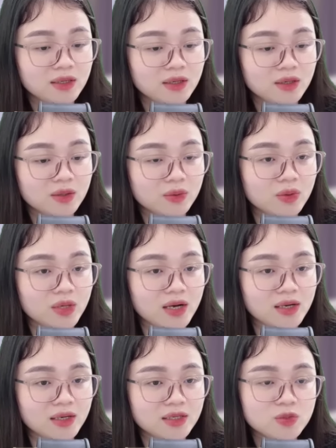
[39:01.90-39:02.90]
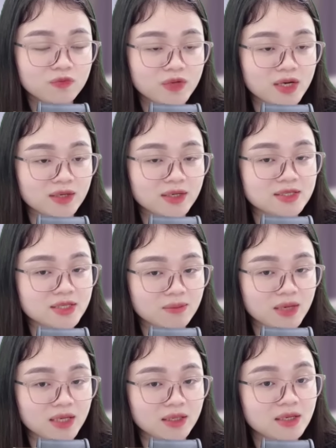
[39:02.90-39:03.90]
Cô nói giúp việc để dì Bảy
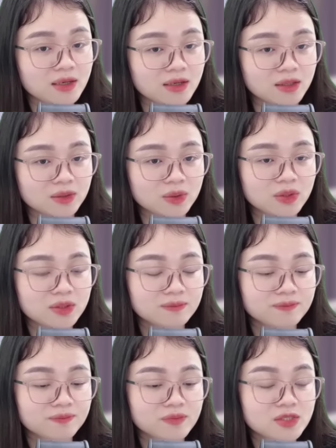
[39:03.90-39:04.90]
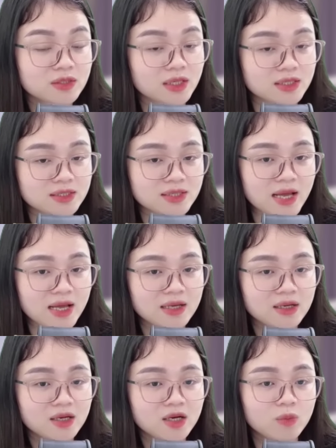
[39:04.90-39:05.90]
đến ở thôi Chứ thật ra
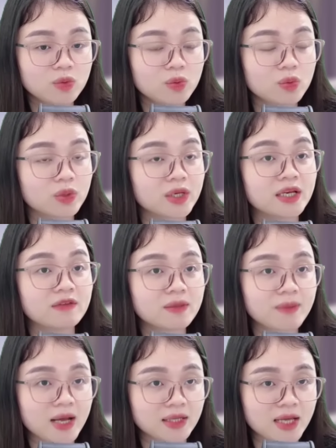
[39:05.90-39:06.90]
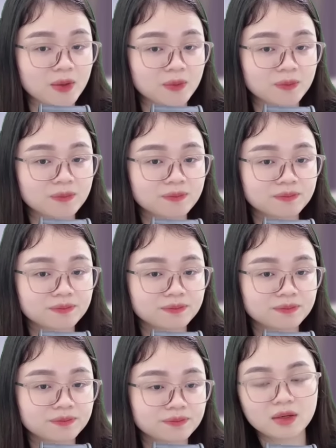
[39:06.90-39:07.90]
muốn hủ hỉ với bà Thảo
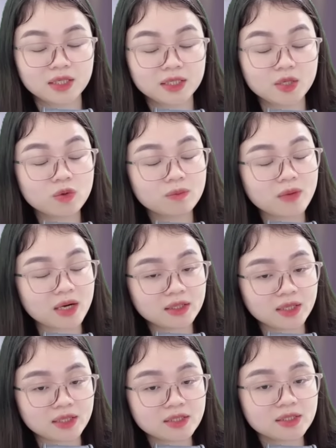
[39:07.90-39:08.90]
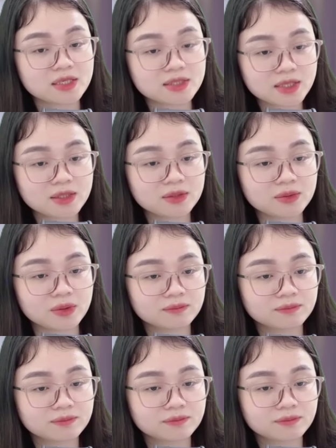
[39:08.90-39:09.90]
theo Quốc Bằng lên đến tận sân
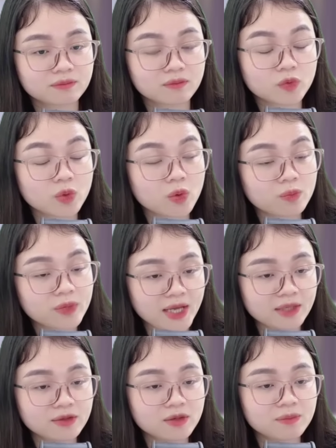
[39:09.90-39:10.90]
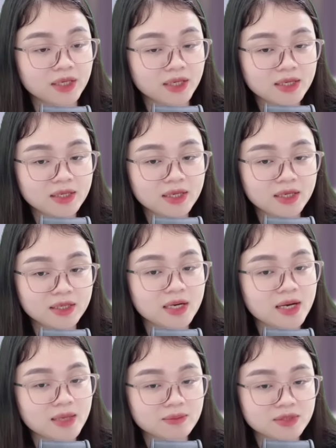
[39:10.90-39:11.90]
thượng Cô không biết anh đưa mình lên
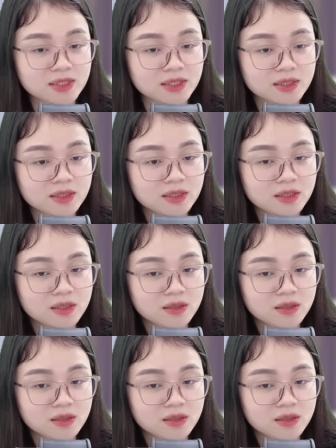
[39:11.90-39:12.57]
đây để làm gì